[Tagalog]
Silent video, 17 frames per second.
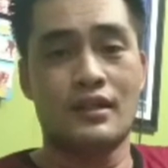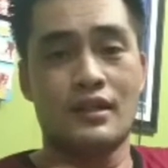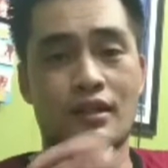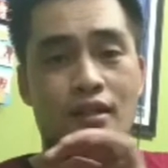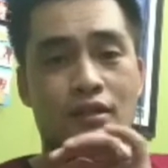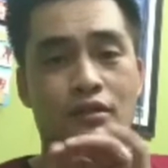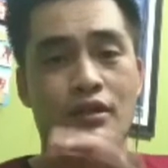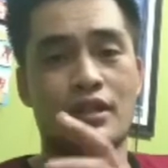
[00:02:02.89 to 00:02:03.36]

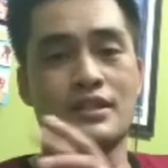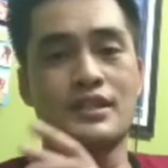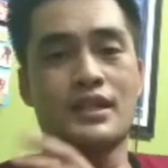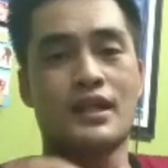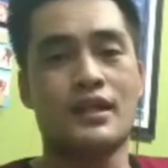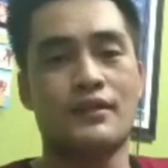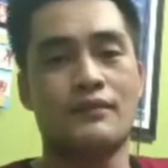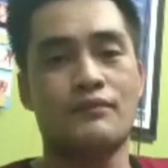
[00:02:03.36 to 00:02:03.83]
ah, kuhan
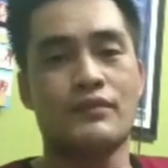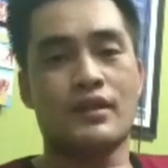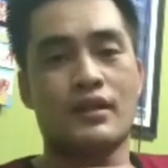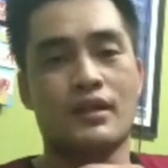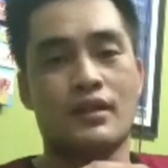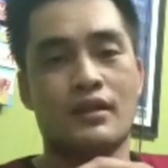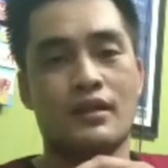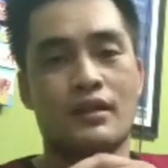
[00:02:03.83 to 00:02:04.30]
siya,
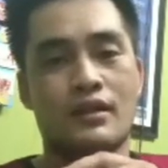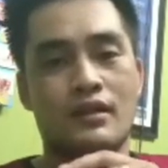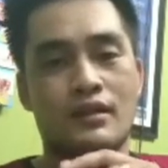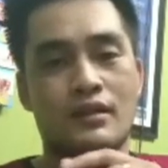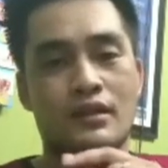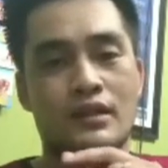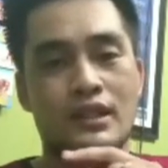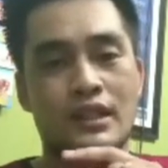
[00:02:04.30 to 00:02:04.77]
ah,
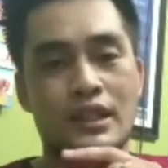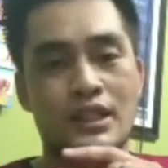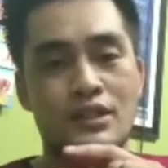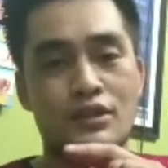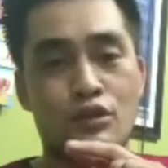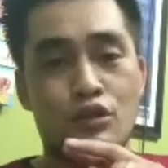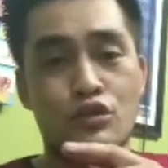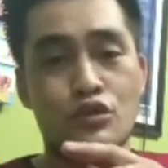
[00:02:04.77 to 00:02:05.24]

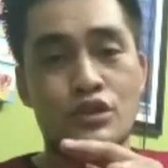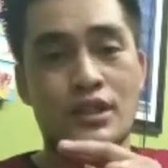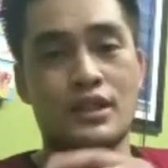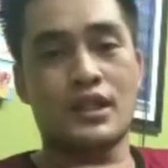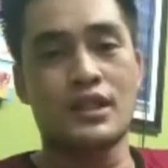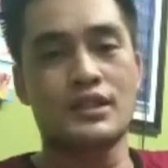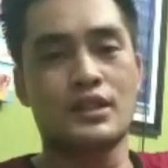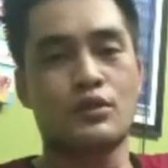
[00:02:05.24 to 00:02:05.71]
i-introduce sa
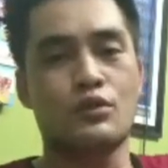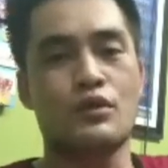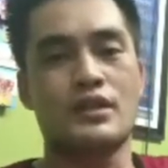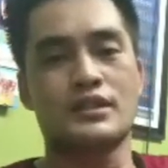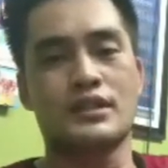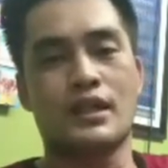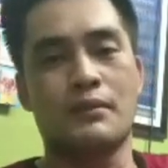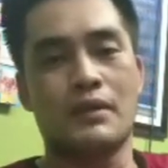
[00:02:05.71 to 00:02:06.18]
dre sa tuwa
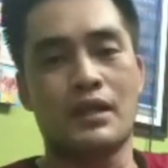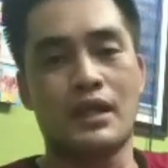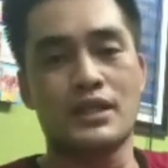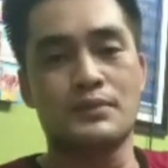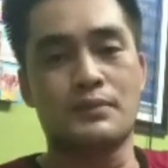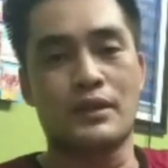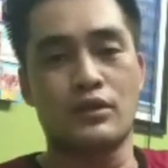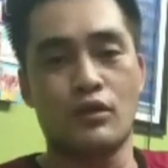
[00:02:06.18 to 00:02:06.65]
sa mga
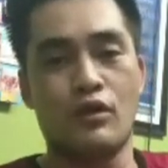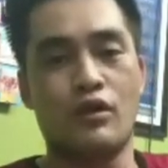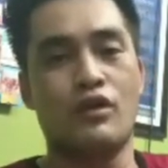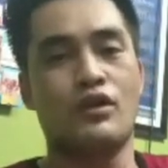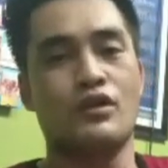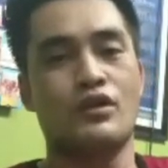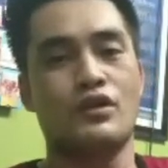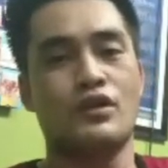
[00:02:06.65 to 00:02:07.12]
Espanyol.
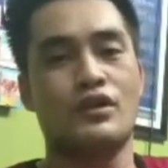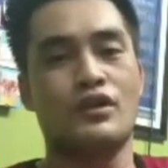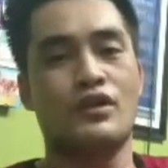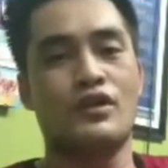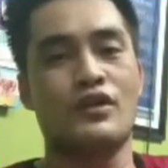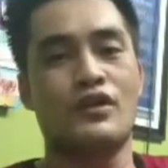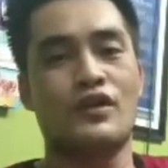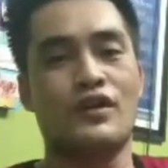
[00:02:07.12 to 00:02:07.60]

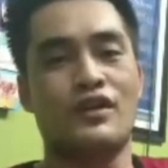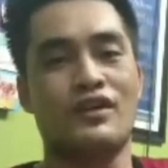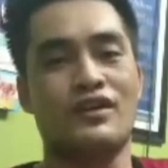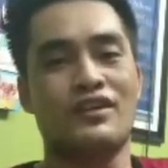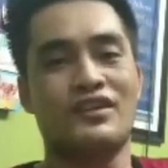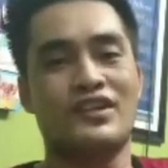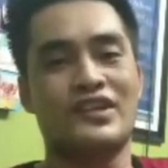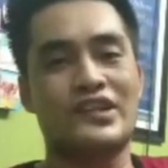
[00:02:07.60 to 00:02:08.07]

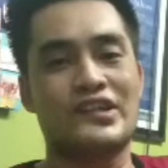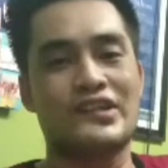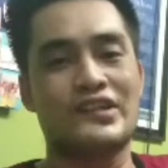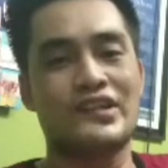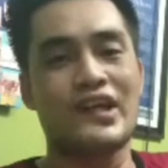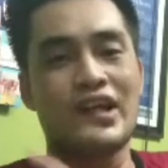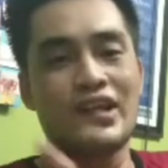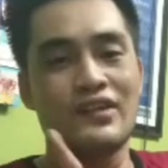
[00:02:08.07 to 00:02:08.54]
No?
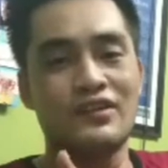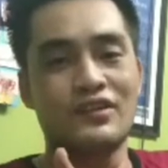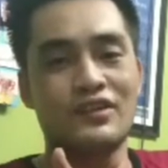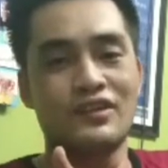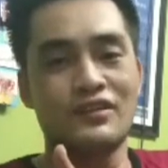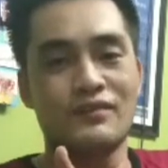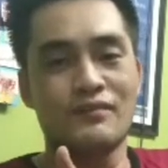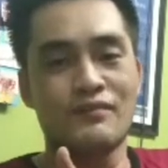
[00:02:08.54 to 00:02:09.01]

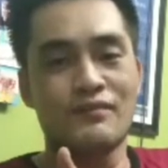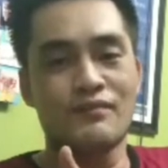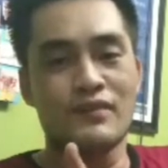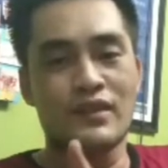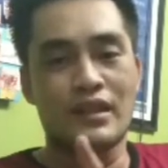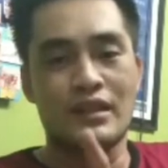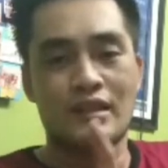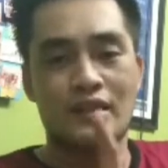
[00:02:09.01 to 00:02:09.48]
Dayon,
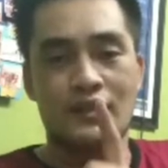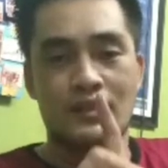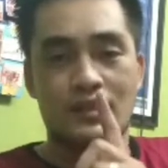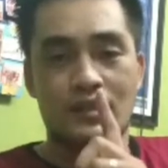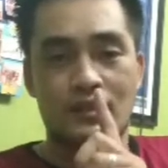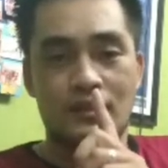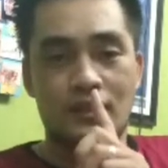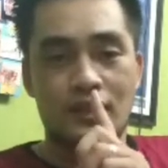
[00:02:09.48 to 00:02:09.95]

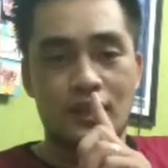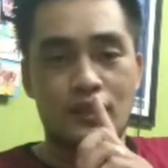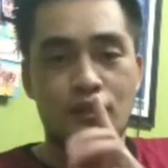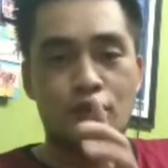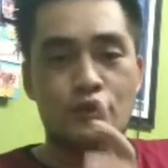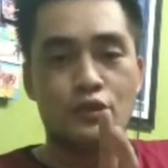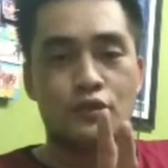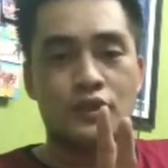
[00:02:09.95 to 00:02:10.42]

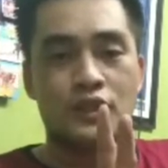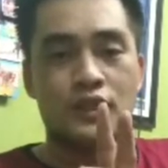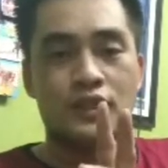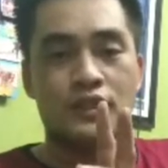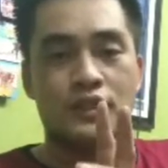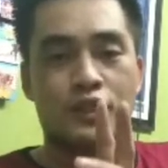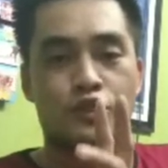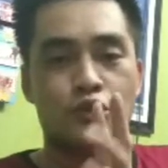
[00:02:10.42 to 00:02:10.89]
dito
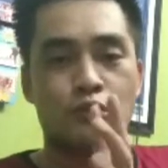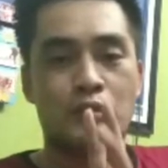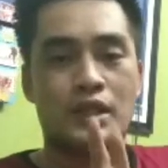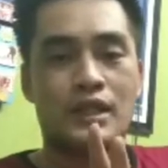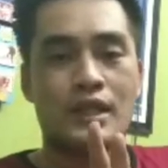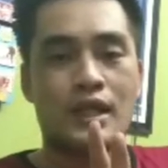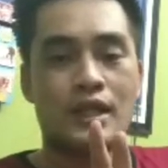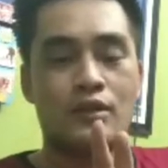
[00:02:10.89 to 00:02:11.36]
ni
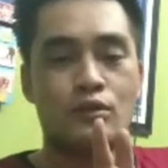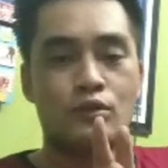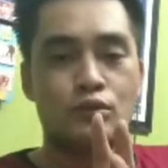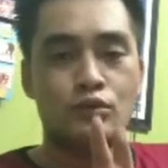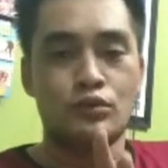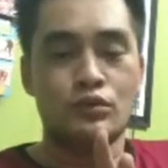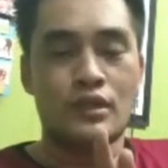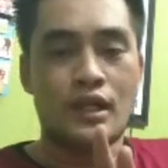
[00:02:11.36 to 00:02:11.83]
nagsumikad
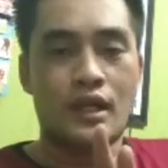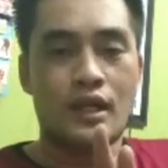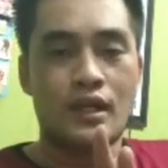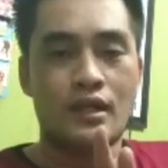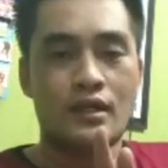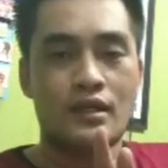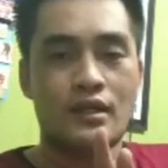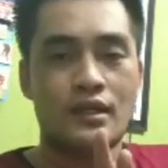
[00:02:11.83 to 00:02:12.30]
una